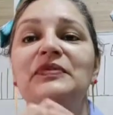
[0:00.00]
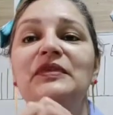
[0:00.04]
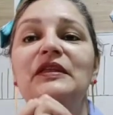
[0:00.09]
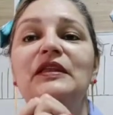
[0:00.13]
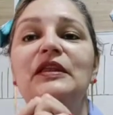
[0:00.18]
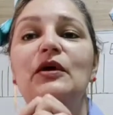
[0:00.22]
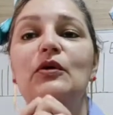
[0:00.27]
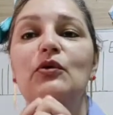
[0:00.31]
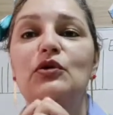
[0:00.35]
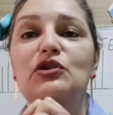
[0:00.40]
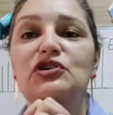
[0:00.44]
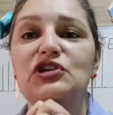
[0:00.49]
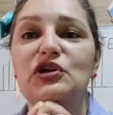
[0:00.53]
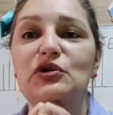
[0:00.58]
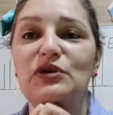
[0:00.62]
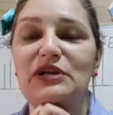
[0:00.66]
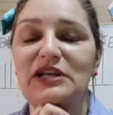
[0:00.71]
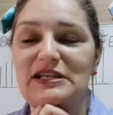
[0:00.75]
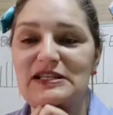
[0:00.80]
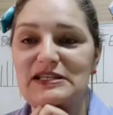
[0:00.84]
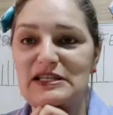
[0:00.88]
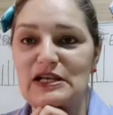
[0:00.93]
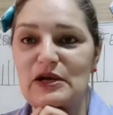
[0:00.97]
Então, hoje a
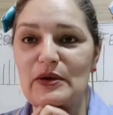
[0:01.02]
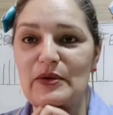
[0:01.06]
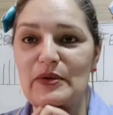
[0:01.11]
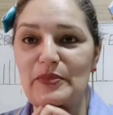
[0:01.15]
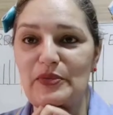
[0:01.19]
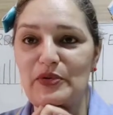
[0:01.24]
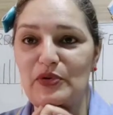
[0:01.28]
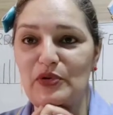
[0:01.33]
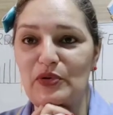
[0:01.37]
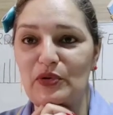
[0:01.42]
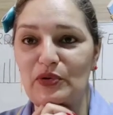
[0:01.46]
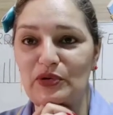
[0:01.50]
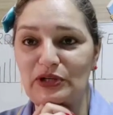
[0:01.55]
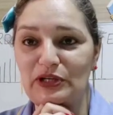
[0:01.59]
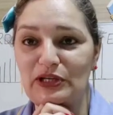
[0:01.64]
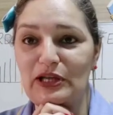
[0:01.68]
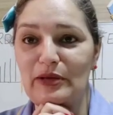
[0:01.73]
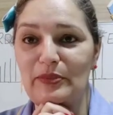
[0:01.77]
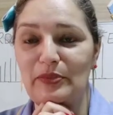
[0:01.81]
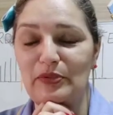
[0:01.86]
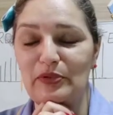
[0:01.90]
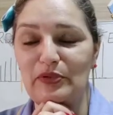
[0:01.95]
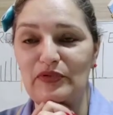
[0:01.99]
oração é por conta
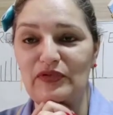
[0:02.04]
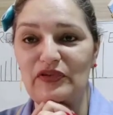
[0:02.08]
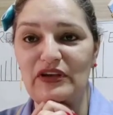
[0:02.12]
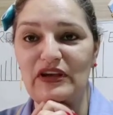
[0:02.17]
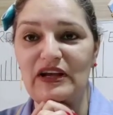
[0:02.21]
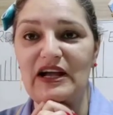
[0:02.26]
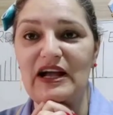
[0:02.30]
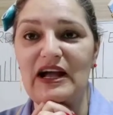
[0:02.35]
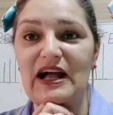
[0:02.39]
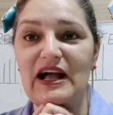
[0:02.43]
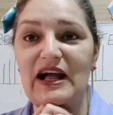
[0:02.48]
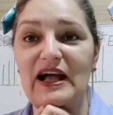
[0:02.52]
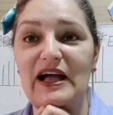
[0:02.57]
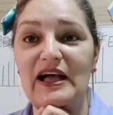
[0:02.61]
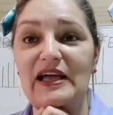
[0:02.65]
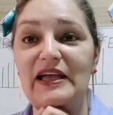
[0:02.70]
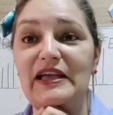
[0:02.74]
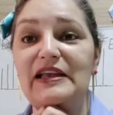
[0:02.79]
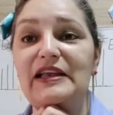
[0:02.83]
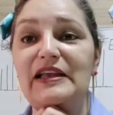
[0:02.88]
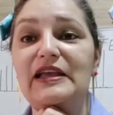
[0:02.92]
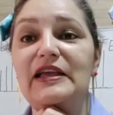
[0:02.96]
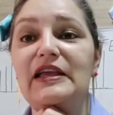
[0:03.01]
da Prof.
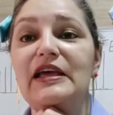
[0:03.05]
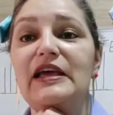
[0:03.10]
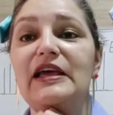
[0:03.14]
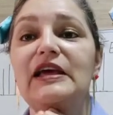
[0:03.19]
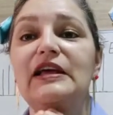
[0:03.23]
Kairi.